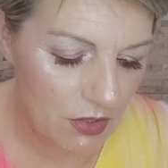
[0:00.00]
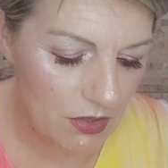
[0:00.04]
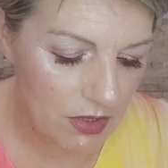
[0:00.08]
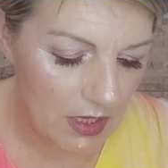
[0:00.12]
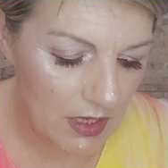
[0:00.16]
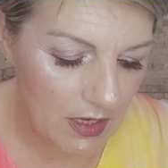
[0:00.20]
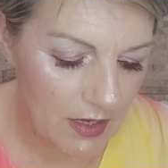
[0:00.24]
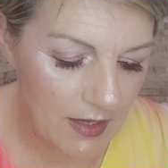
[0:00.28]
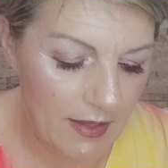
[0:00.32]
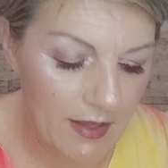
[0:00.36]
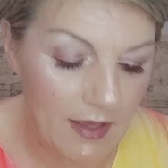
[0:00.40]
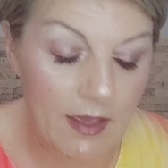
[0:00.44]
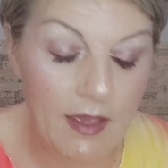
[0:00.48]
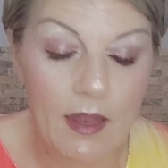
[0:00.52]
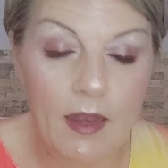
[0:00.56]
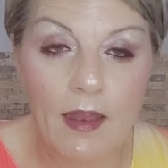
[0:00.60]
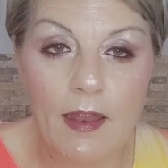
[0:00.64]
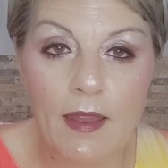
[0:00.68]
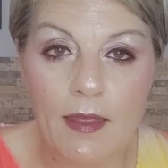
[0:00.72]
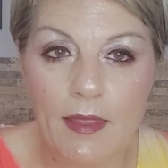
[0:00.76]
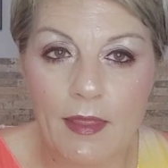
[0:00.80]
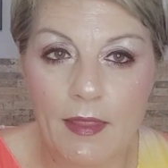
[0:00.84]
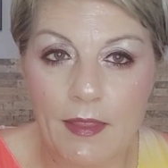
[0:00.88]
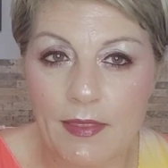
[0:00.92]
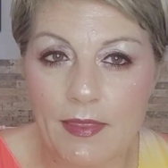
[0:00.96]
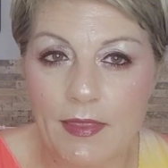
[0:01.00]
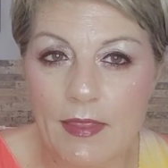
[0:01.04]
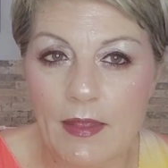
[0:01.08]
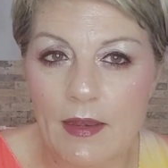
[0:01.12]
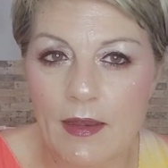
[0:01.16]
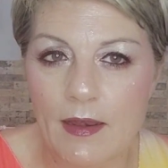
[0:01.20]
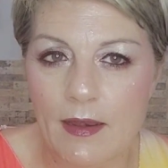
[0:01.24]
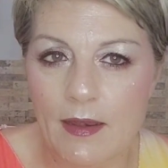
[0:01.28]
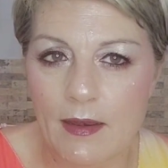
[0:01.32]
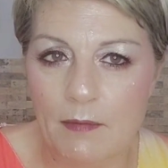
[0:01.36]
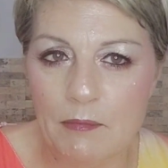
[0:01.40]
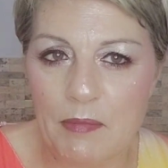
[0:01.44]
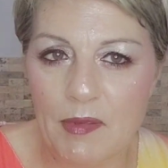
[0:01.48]
del
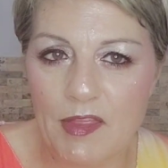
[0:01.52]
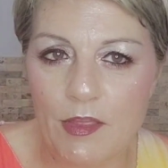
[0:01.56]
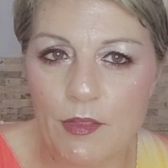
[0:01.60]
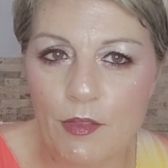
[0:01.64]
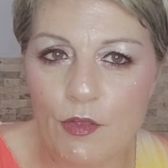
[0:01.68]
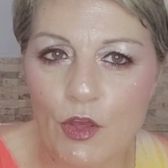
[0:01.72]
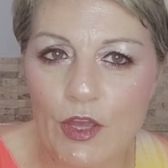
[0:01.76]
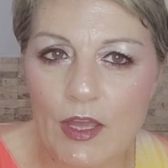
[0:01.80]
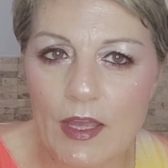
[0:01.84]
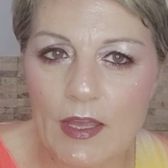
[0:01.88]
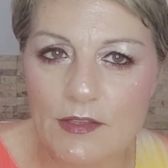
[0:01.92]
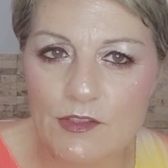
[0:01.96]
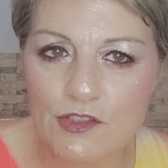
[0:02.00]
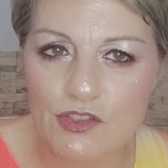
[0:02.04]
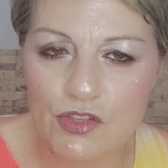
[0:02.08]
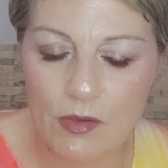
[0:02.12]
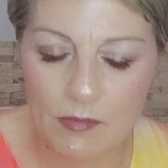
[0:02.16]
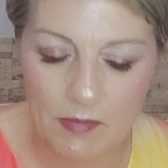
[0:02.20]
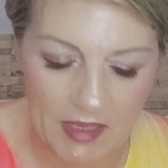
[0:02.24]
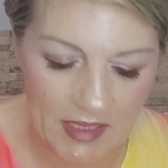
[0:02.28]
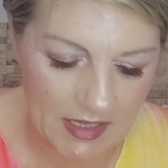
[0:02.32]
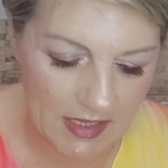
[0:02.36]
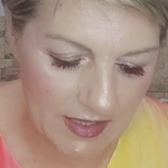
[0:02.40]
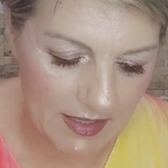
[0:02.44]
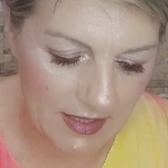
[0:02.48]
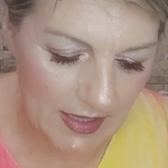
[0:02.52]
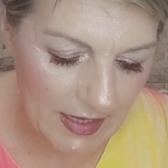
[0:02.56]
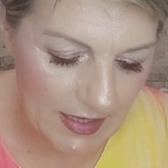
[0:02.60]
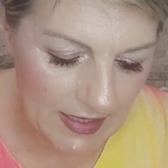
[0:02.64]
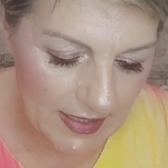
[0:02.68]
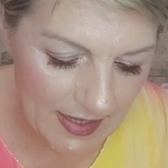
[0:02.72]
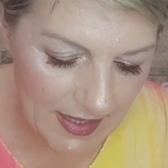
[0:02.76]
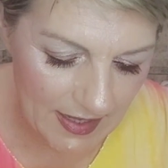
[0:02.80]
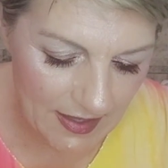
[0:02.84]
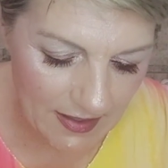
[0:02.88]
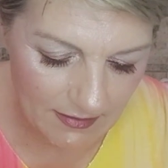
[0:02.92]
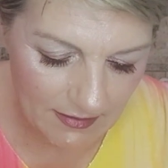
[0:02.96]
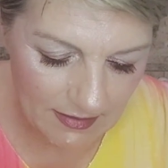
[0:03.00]
pedido que he hecho a
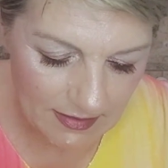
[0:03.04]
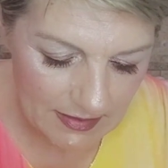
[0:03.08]
Maquillalia.